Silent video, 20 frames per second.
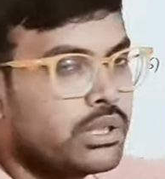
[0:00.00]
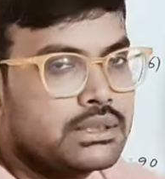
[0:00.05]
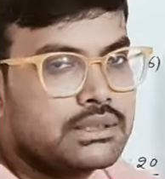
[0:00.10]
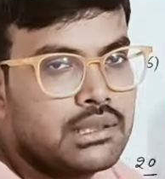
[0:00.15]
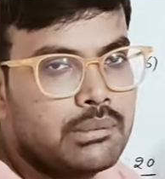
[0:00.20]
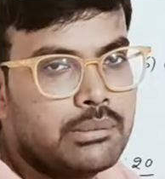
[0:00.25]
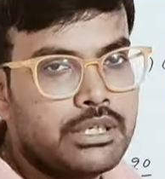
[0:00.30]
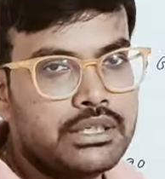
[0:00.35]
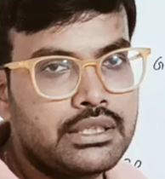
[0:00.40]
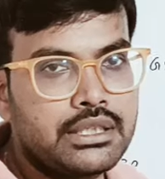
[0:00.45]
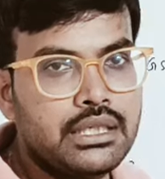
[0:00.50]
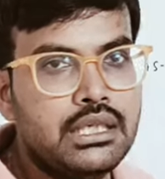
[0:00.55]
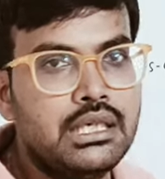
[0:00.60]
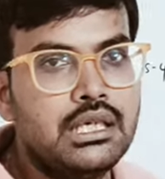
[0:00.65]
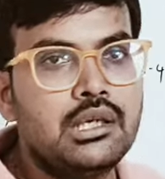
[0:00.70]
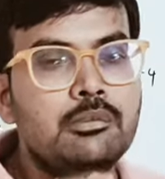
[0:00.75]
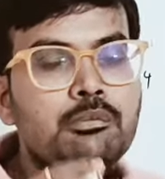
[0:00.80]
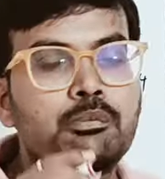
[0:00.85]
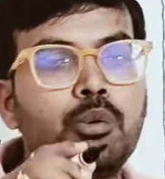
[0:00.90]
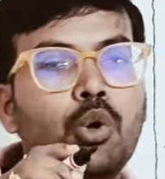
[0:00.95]
టూ ఎగ్జామ్ అనేది
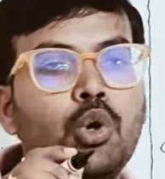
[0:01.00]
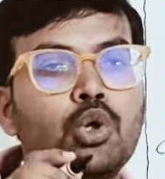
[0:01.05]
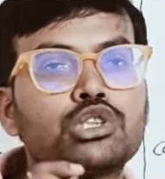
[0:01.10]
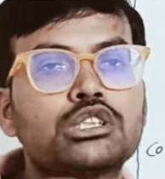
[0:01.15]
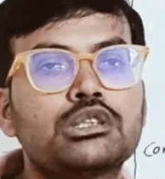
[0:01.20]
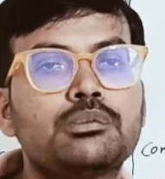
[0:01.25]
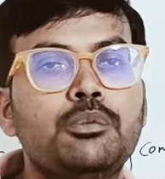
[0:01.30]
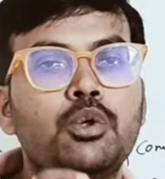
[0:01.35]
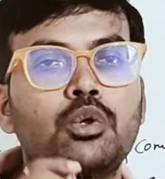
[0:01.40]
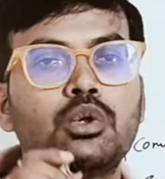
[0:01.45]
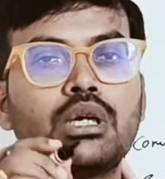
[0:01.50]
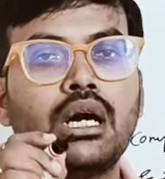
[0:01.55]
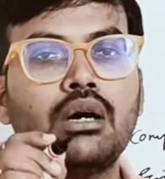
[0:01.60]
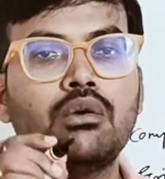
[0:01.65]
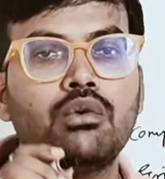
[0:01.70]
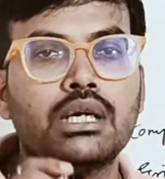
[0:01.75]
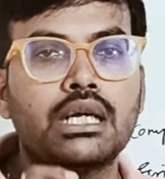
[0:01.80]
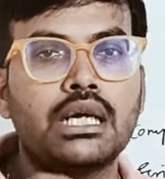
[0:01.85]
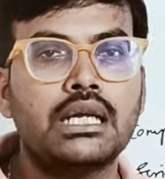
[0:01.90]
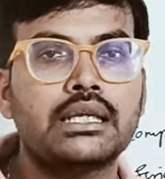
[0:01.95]
పోస్ట్పోన్
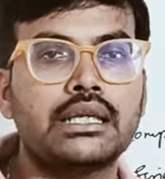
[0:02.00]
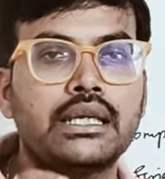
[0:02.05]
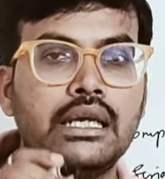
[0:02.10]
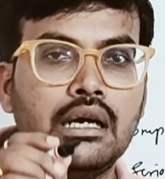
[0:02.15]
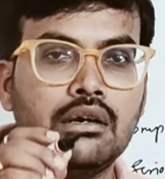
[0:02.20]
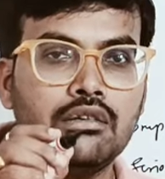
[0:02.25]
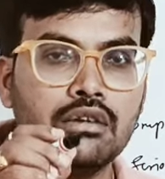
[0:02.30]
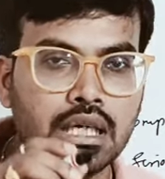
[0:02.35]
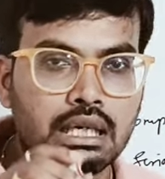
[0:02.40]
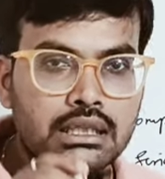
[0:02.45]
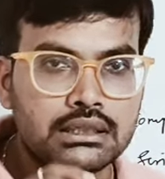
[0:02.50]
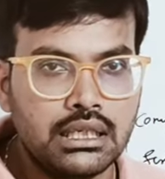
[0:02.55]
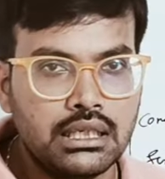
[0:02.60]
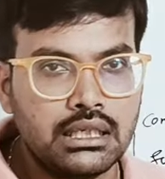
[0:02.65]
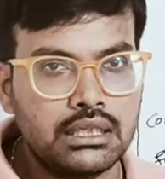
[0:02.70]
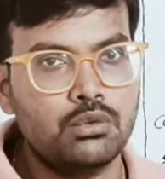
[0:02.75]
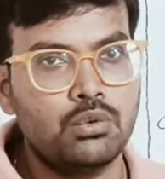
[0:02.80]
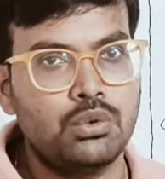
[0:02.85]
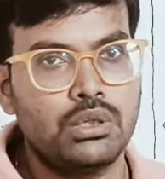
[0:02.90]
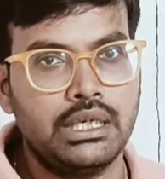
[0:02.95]
అవ్వడానికి అవకాశాలు
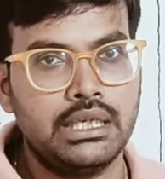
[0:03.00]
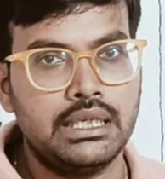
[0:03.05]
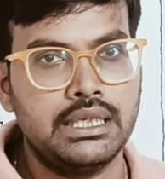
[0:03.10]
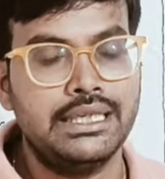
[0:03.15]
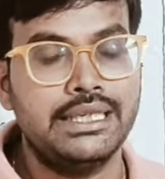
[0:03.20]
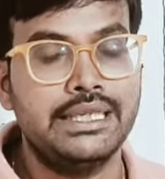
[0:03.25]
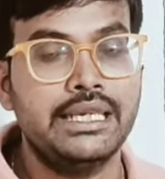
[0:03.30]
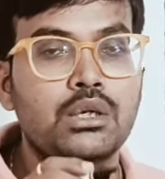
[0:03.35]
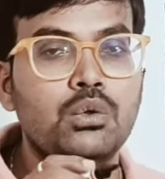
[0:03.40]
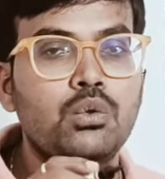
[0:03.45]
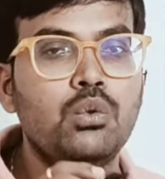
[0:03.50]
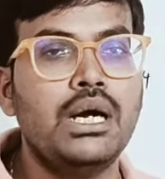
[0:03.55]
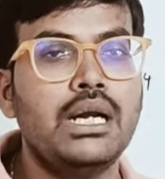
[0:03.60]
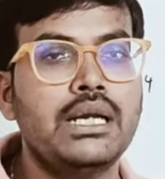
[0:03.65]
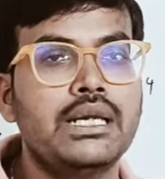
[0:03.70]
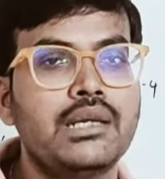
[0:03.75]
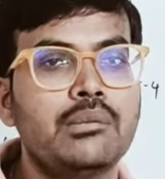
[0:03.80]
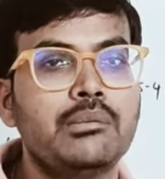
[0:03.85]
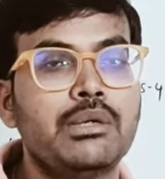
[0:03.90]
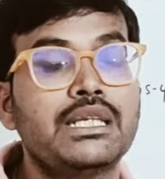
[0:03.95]
ఎక్కువ ఉన్నాయి ఎక్కువ
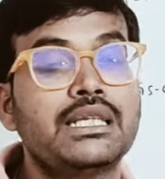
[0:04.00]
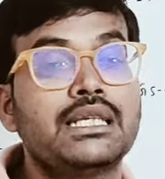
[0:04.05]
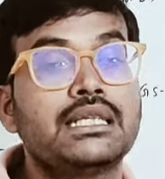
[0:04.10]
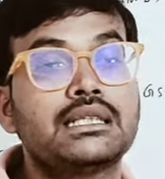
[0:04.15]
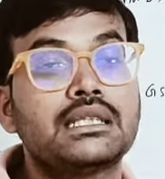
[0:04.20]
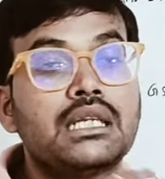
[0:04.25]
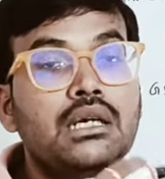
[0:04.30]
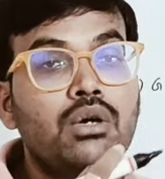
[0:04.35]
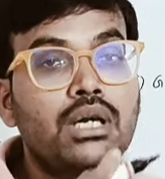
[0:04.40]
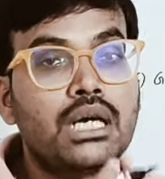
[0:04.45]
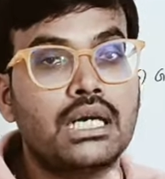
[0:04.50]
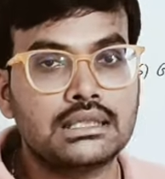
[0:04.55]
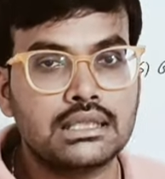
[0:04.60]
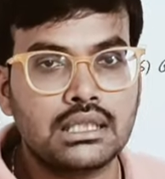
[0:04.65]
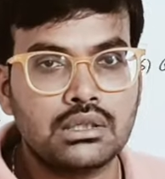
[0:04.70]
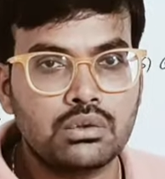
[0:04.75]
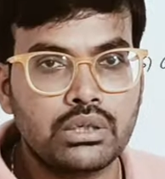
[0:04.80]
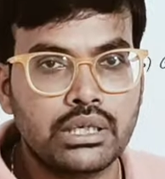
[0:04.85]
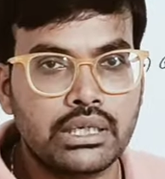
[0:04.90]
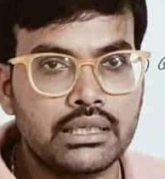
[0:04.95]
అంటే మళ్ళీ ఎంత
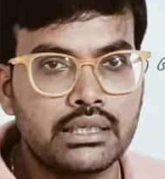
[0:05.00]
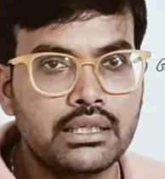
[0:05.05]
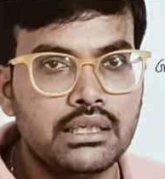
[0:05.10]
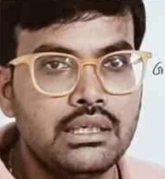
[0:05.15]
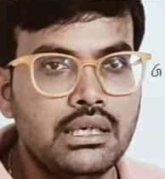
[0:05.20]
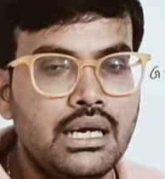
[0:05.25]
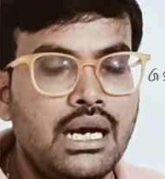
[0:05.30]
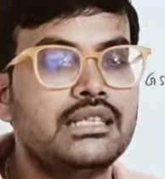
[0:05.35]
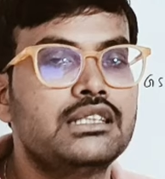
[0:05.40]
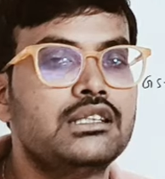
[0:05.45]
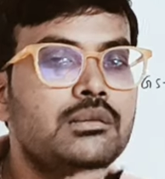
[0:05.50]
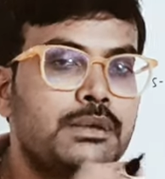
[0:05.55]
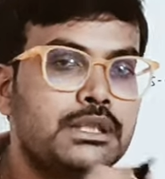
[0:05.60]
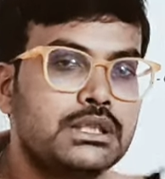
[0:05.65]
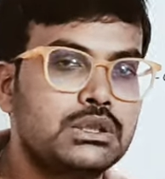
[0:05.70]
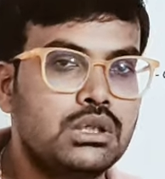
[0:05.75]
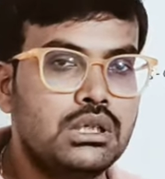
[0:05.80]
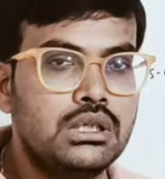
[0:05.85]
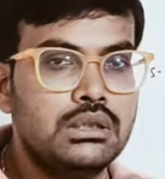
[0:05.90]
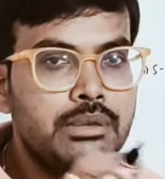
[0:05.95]
అవకాశాలు ఉన్నాయి అని
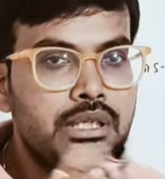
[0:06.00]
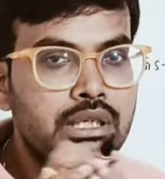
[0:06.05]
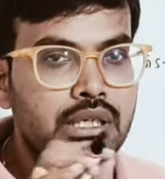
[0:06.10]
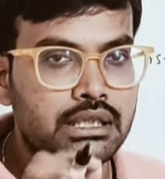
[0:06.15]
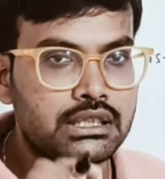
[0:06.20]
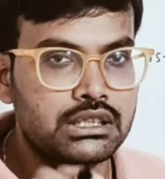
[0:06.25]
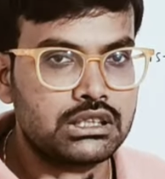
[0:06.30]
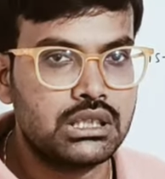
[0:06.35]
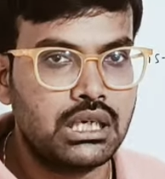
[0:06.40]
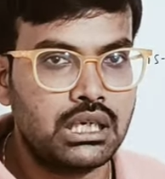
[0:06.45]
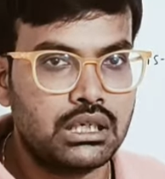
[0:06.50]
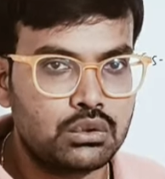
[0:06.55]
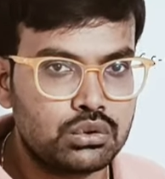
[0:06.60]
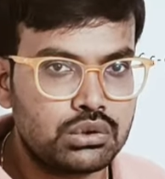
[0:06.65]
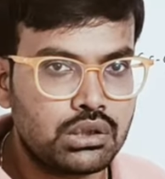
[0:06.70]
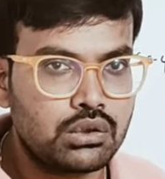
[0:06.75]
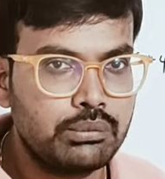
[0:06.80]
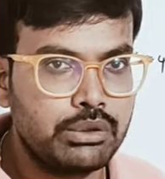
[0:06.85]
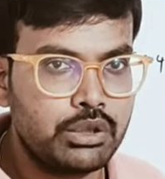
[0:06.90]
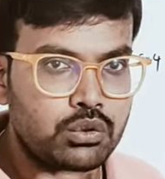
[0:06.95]
చెప్పేసి కూడా మీరు నెక్స్ట్
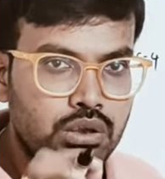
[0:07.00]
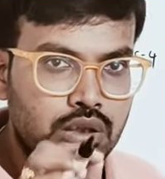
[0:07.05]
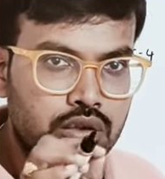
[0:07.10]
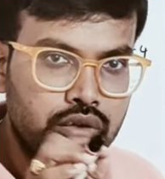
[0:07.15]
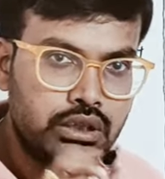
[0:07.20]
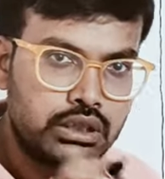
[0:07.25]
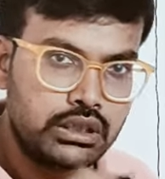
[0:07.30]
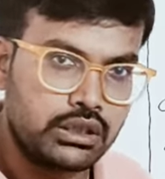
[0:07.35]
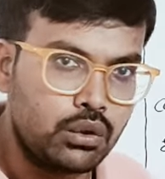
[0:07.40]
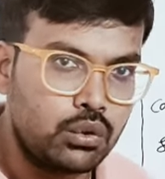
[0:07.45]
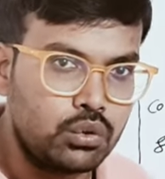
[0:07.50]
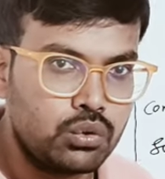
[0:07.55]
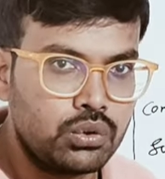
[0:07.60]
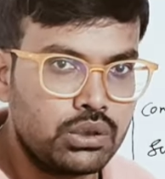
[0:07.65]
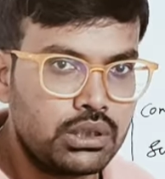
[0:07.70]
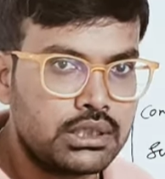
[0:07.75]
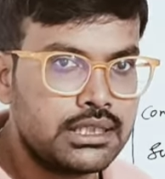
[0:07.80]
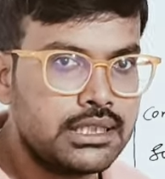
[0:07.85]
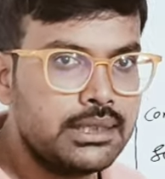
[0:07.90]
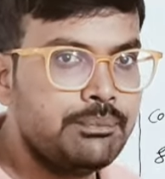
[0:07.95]
అడుగుతారు మీకు ఉన్నటువంటి డౌట్
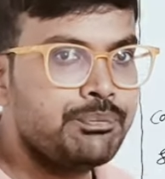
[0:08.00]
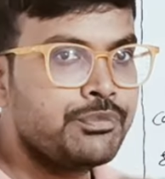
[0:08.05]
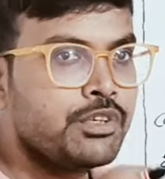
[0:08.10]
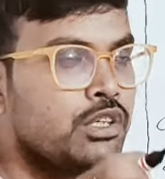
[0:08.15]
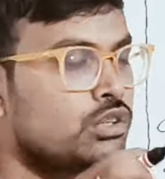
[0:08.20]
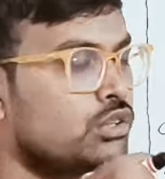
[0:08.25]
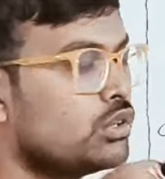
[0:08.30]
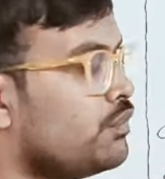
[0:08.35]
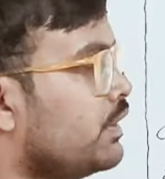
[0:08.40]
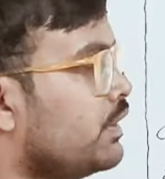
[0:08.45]
ఉంటుంది సో